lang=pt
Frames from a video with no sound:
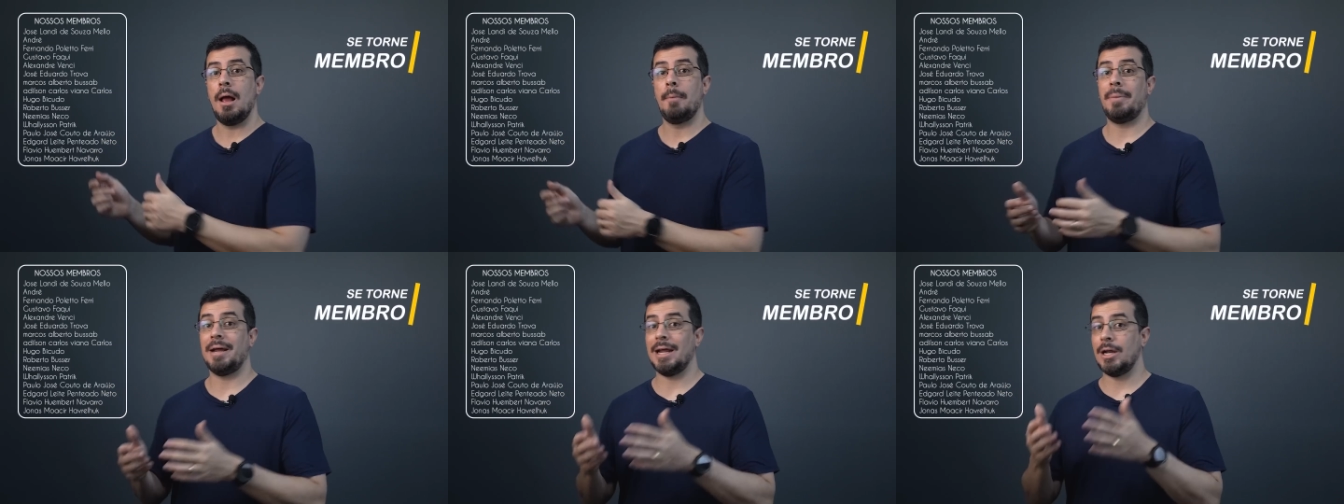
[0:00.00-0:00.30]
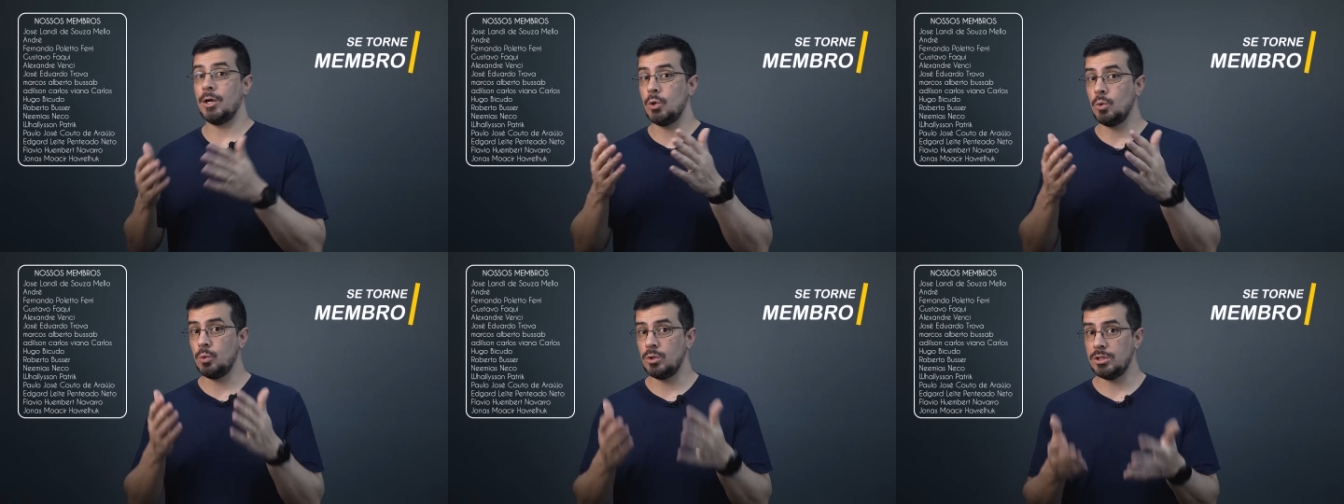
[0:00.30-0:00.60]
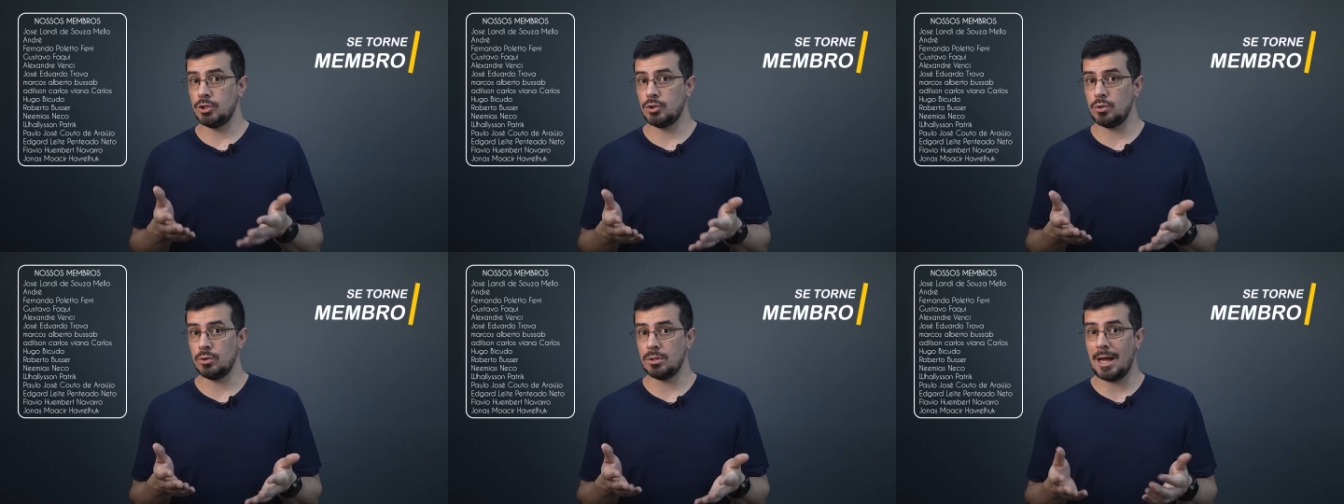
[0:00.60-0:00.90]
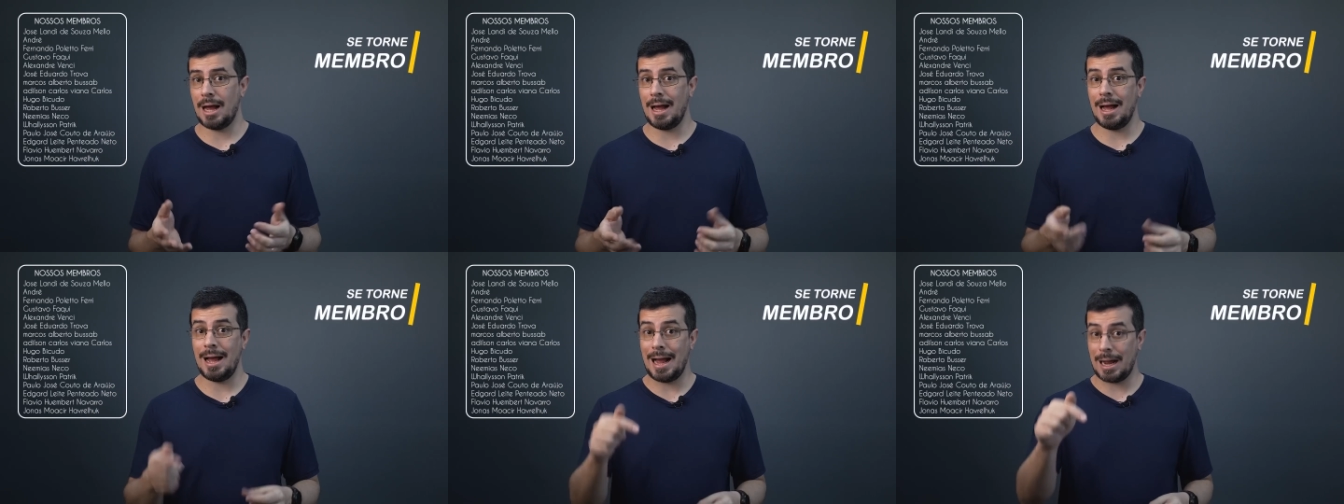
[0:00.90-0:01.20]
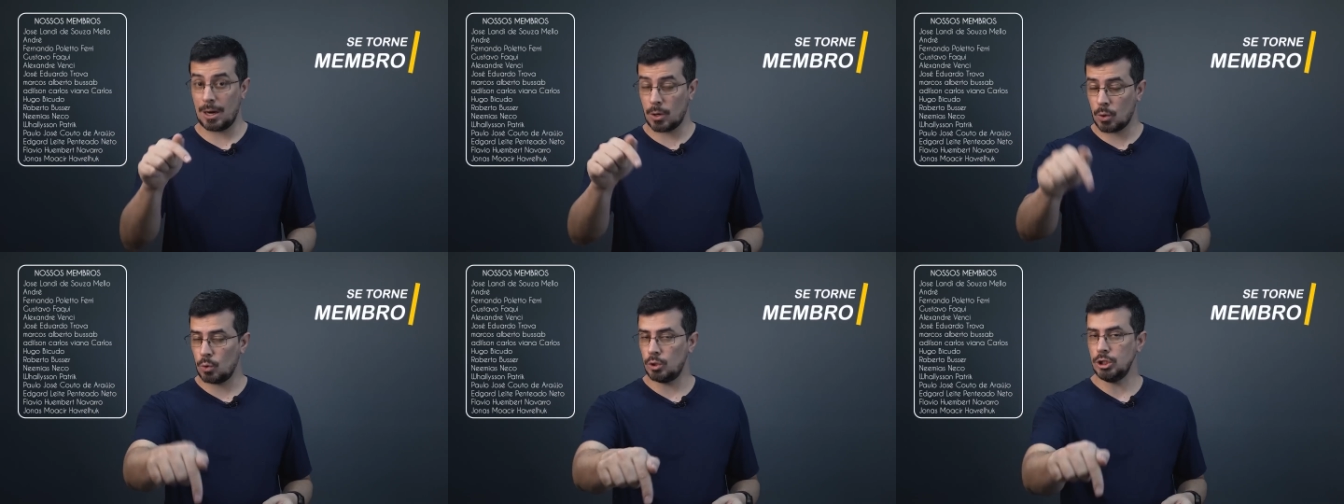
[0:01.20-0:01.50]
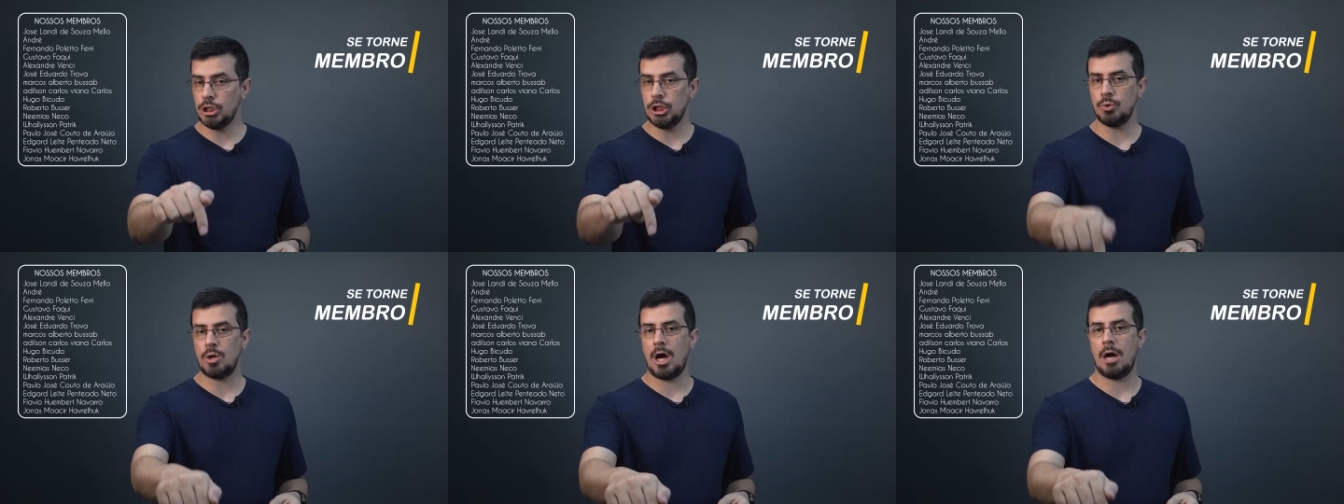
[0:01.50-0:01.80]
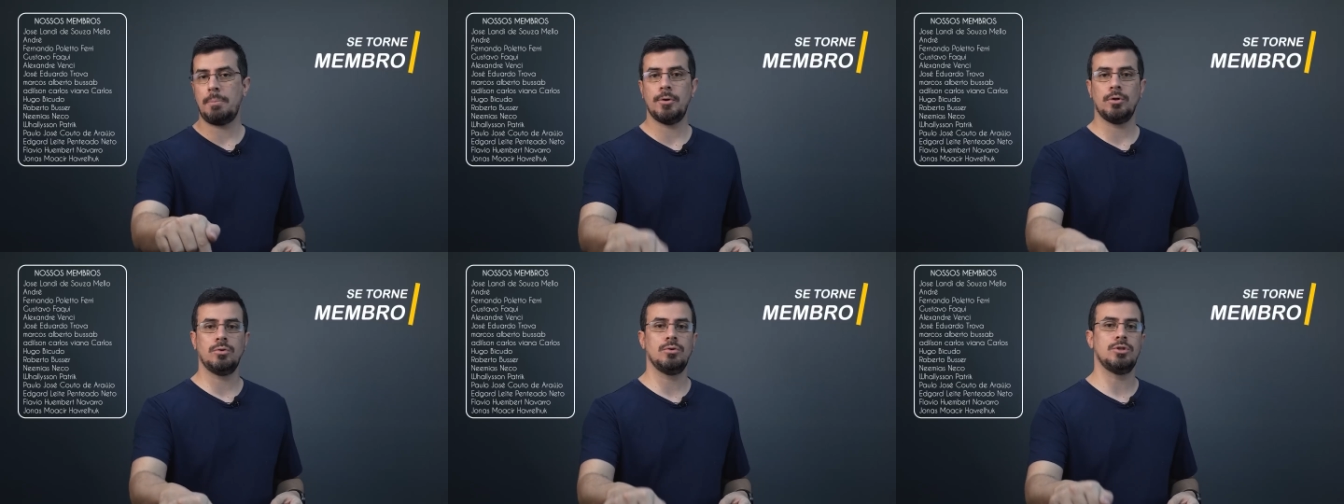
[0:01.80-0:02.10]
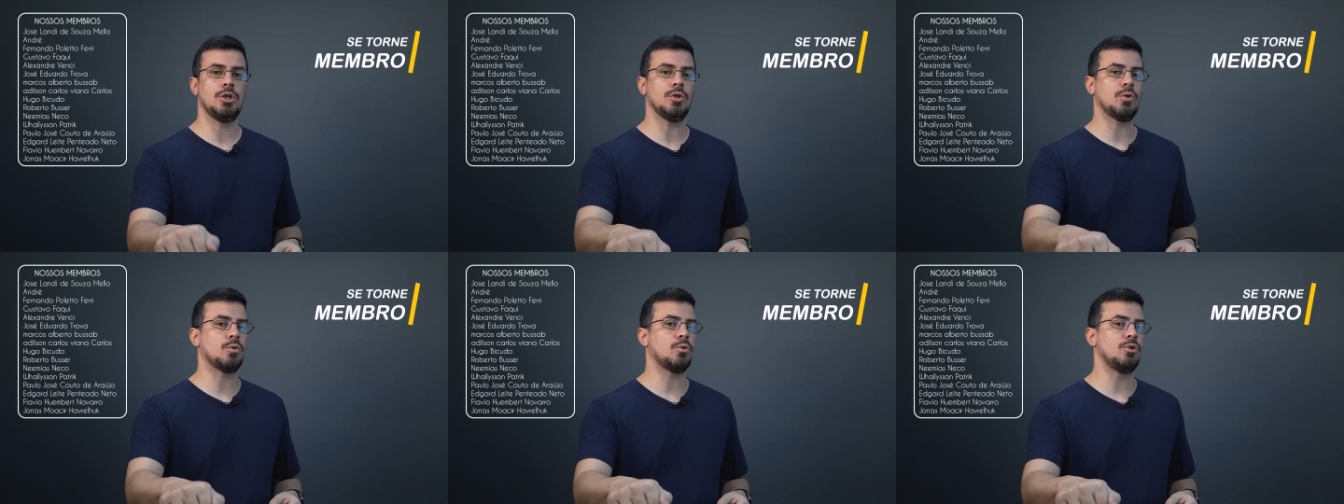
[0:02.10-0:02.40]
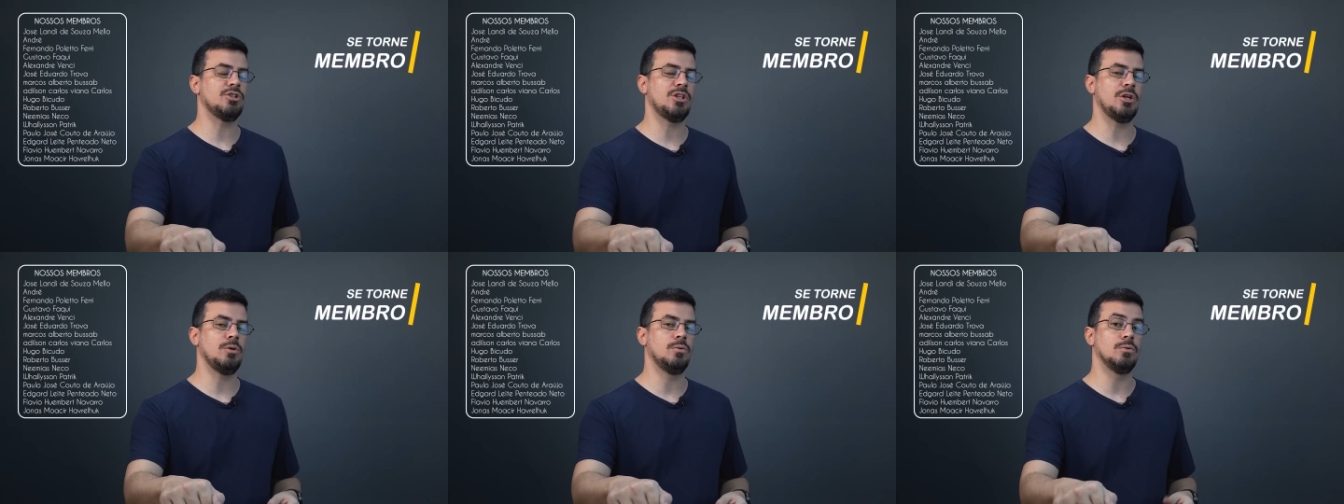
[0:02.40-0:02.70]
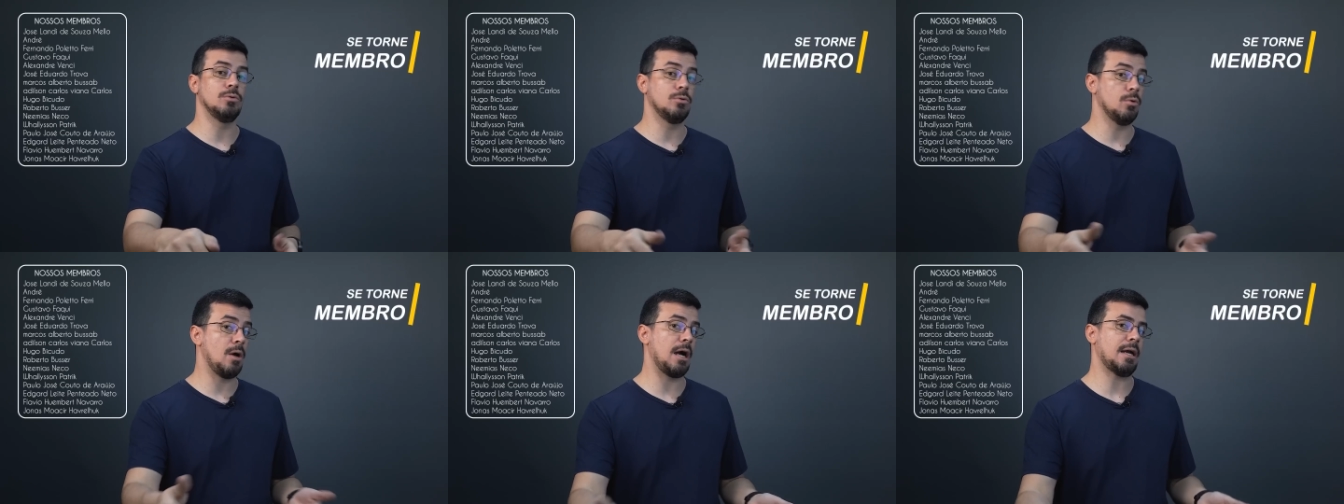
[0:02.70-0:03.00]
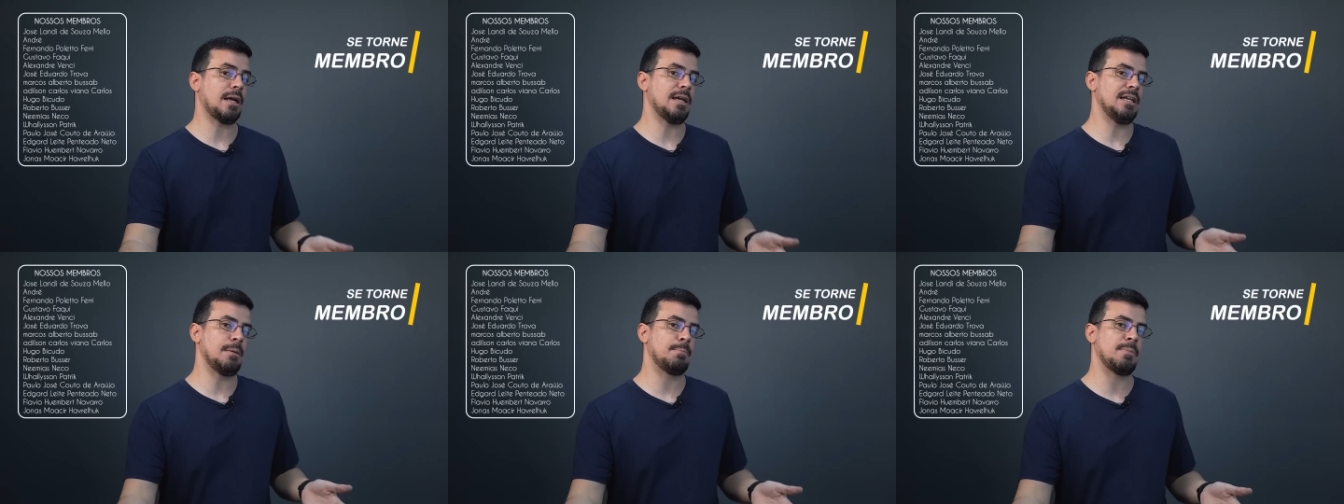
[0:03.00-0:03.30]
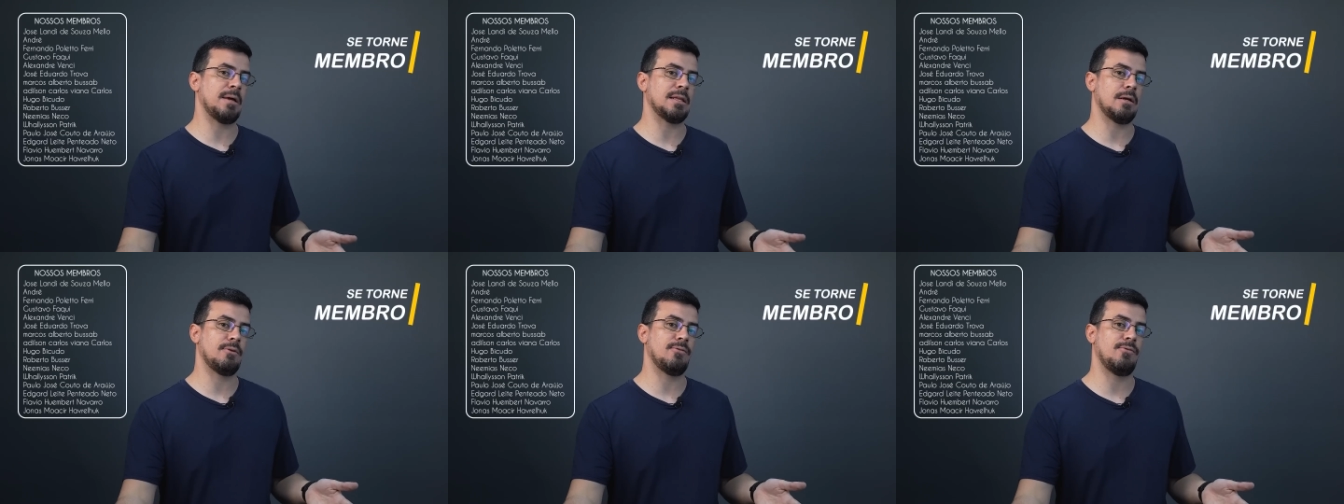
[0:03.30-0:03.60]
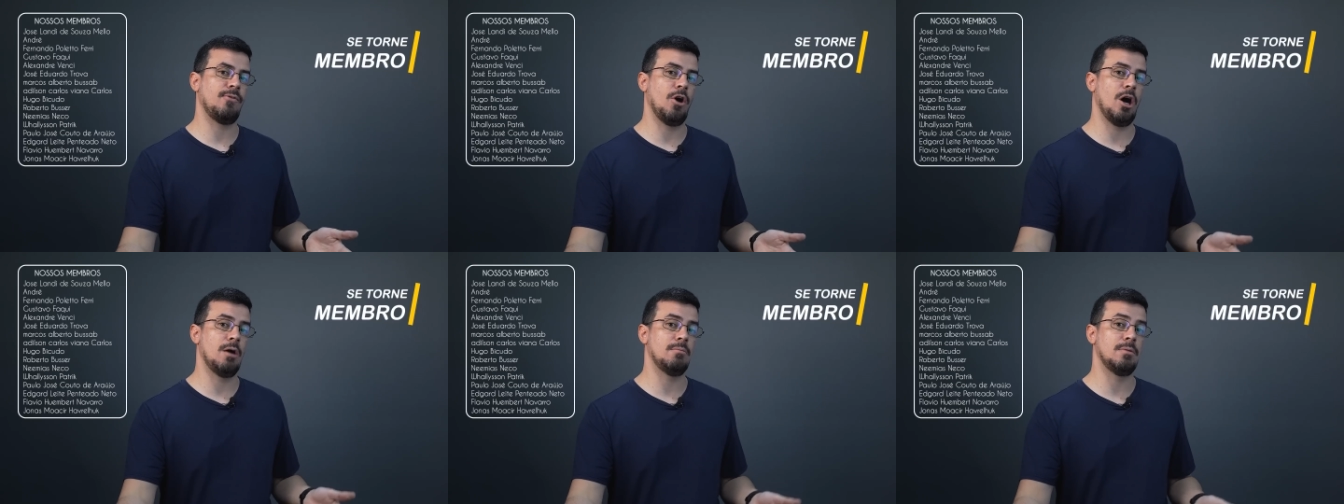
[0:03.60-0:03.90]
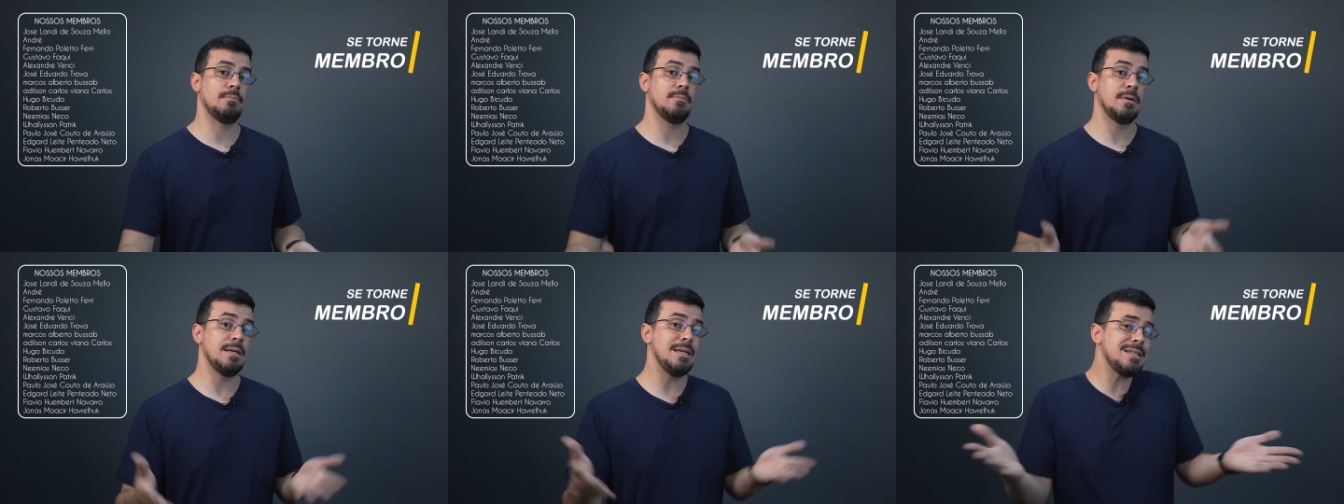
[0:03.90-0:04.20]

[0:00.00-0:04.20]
para nos ajudar a continuar produzindo conteúdo aqui na plataforma